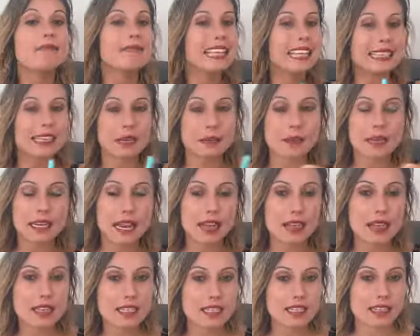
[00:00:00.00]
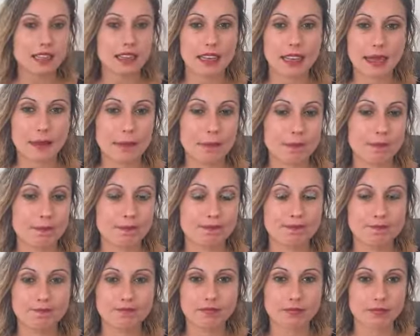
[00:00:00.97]
determinadas
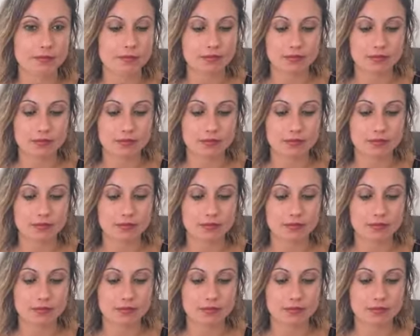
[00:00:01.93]
em,